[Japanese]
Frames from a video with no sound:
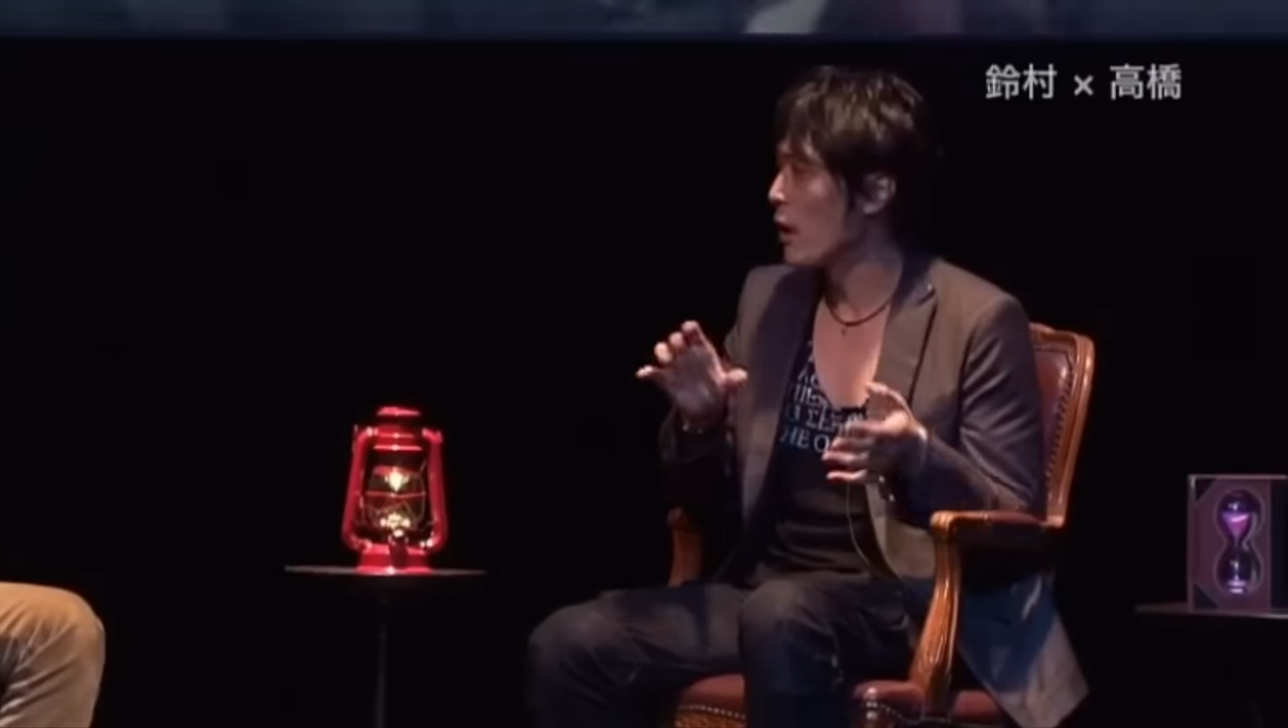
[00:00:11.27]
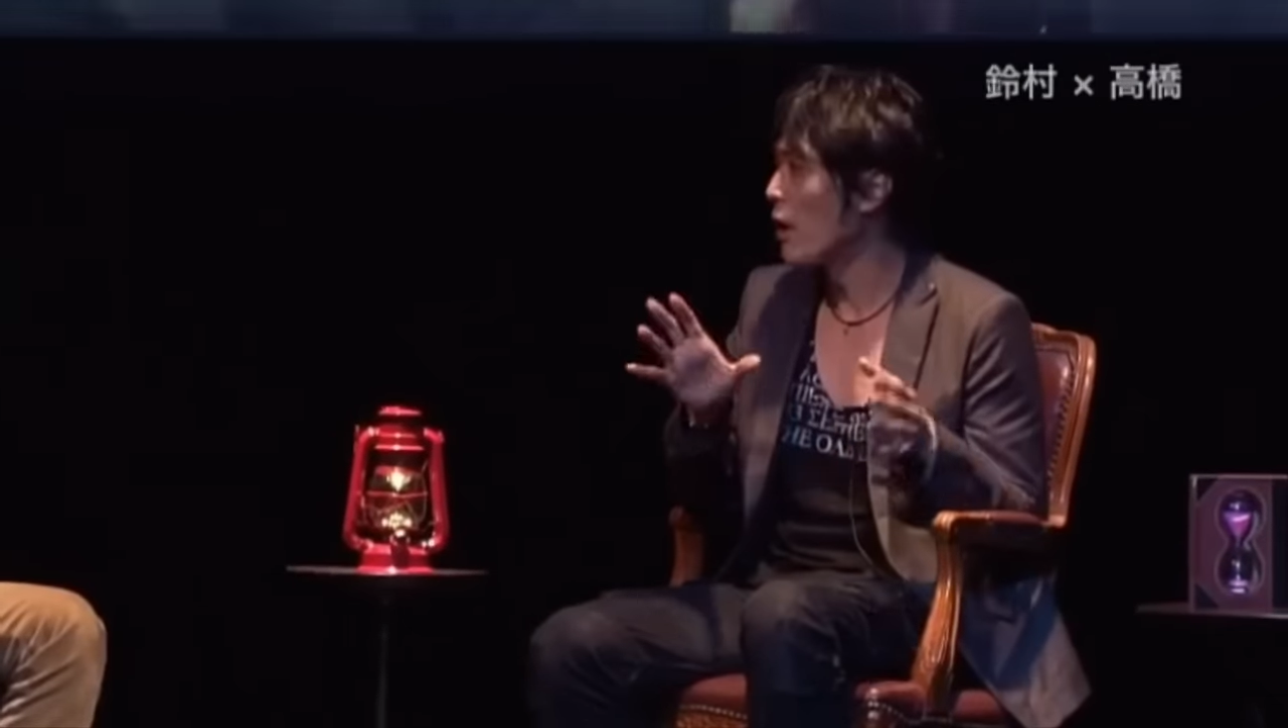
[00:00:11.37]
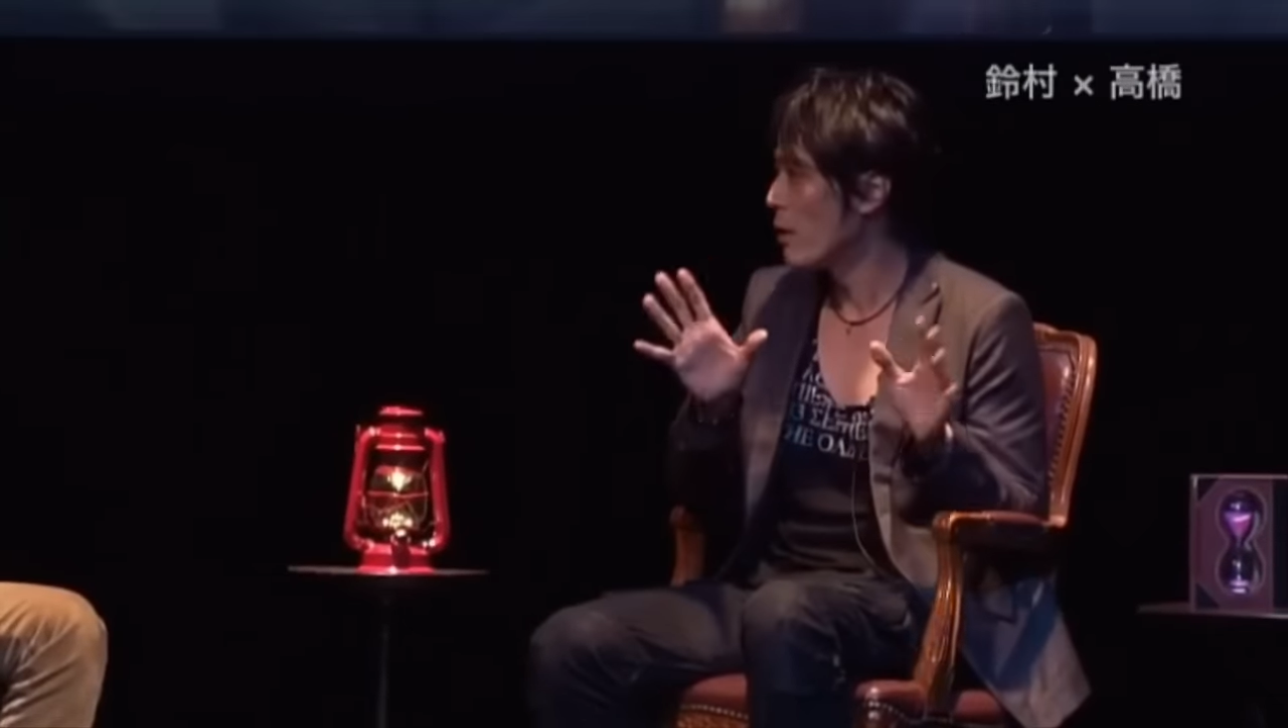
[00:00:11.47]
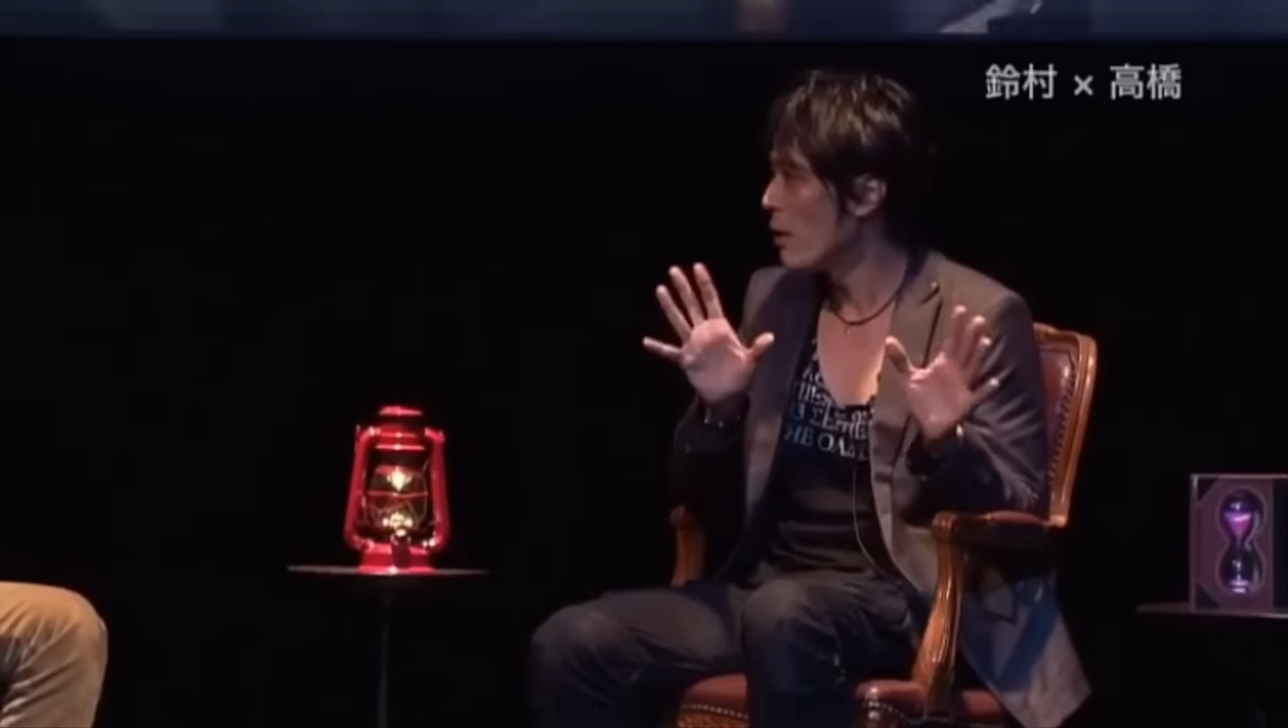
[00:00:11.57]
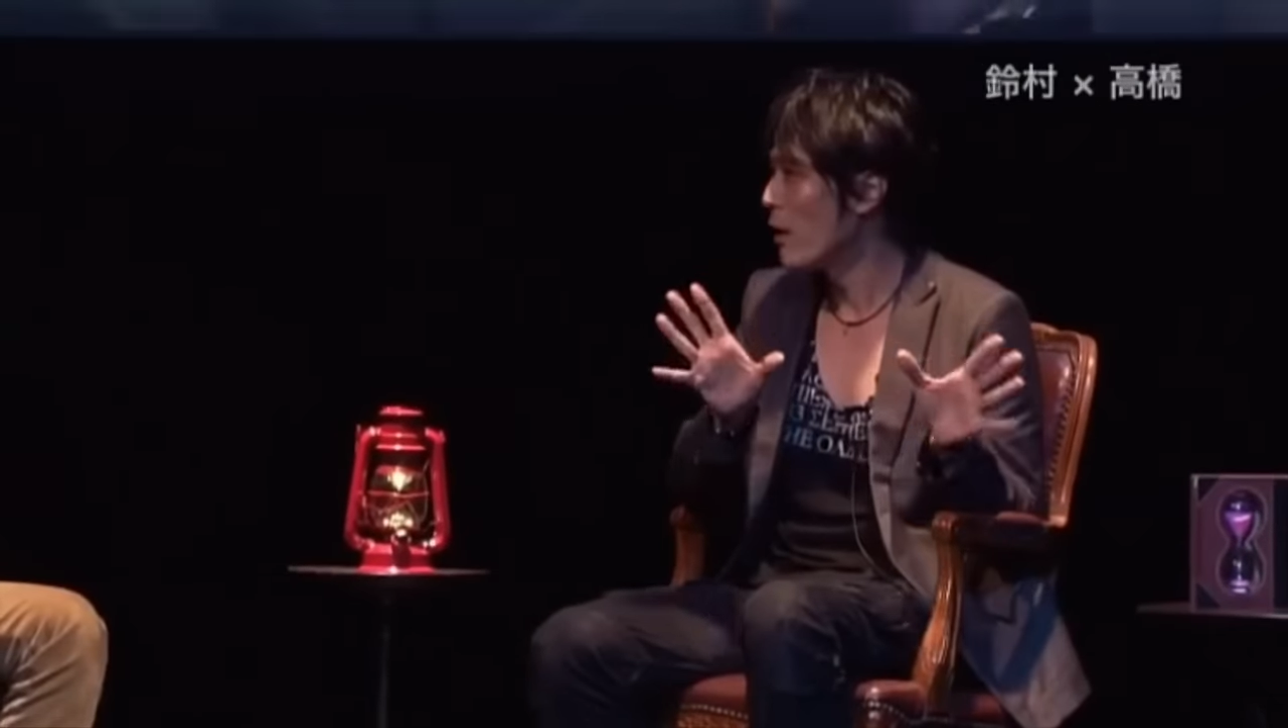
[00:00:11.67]

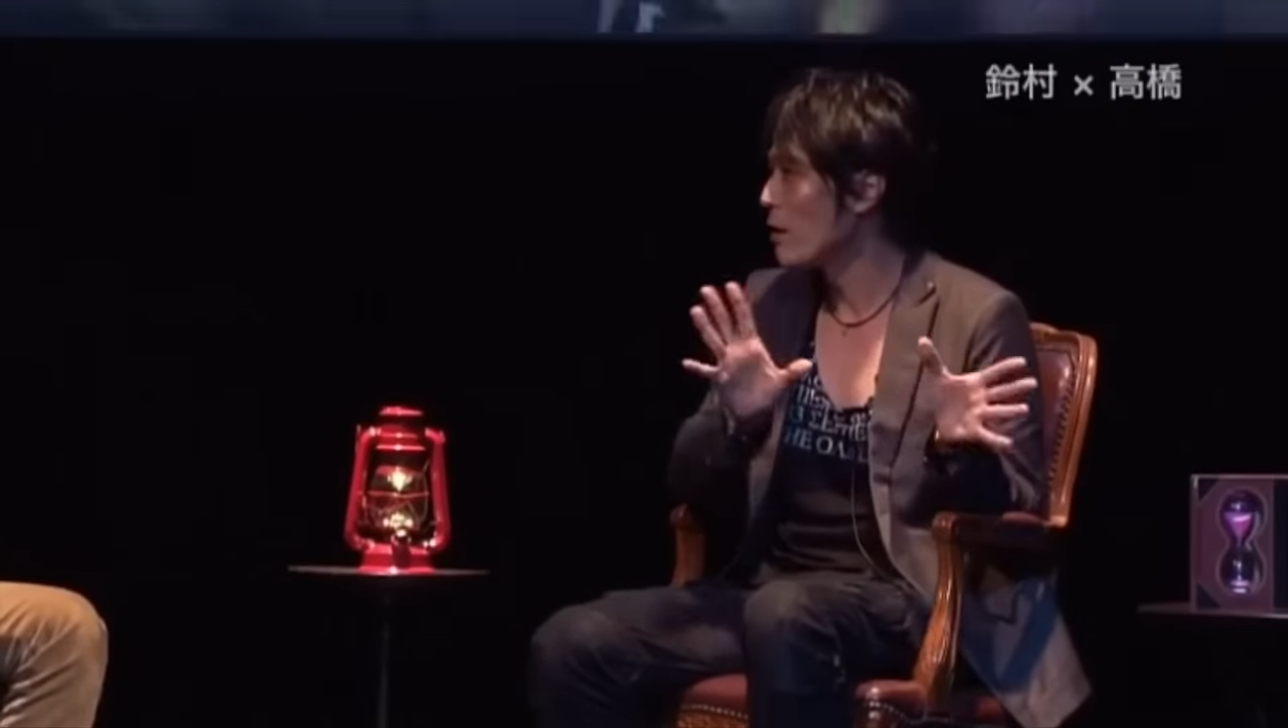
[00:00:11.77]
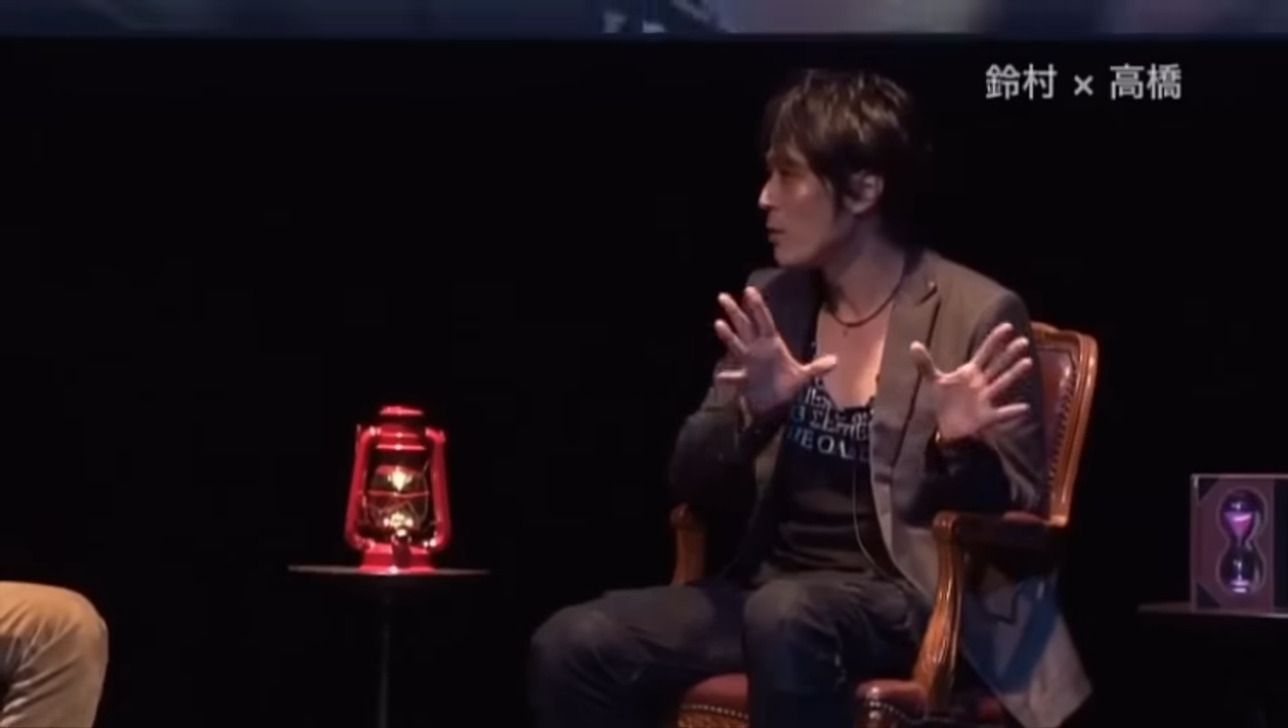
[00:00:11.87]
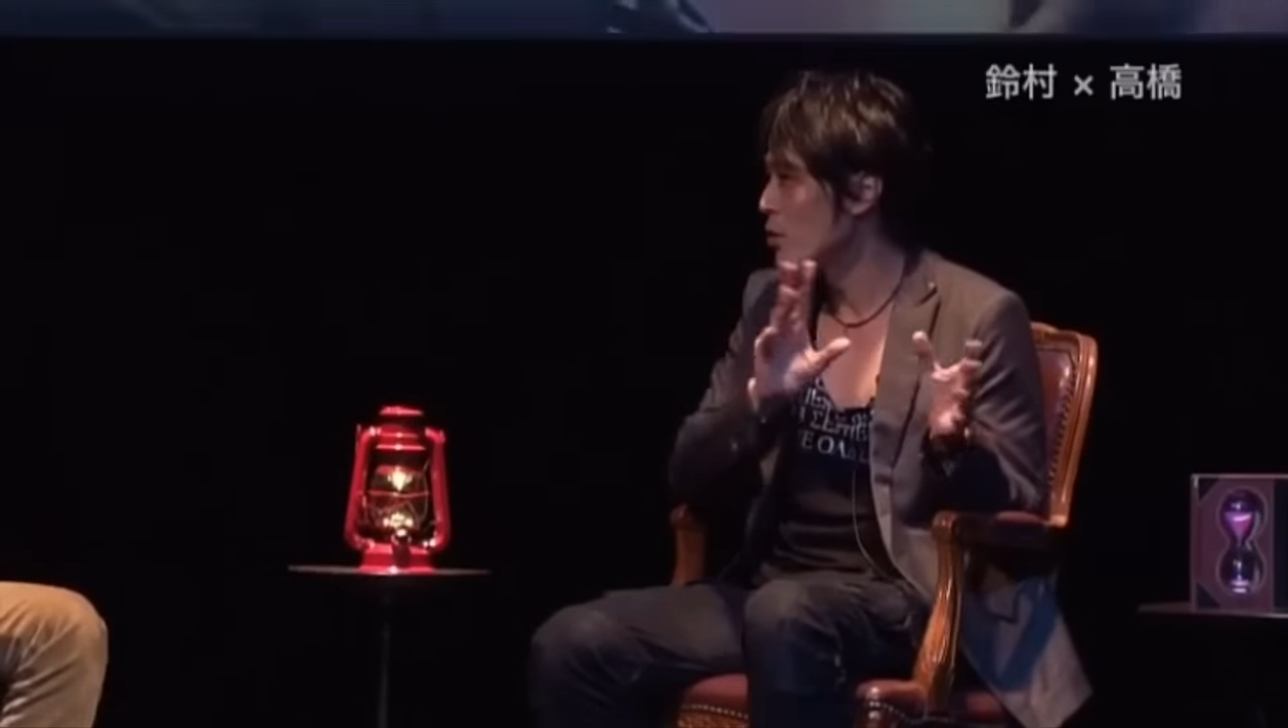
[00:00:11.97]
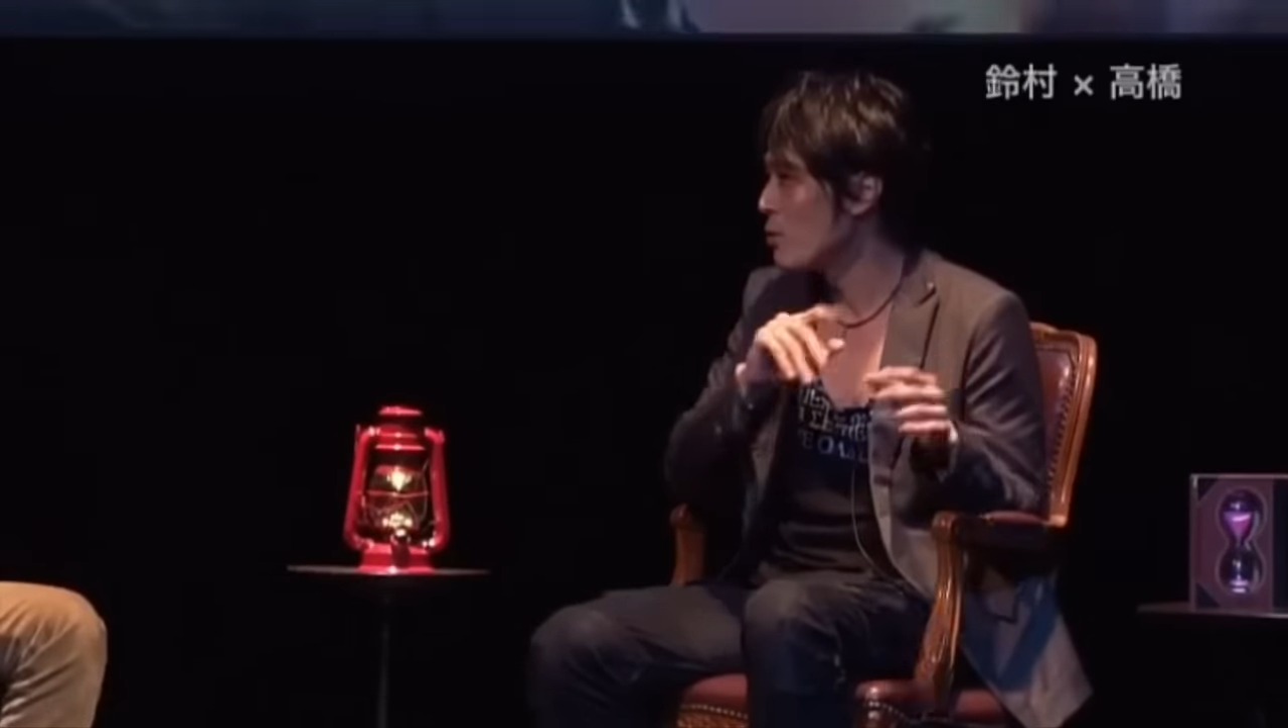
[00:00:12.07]
かねライブの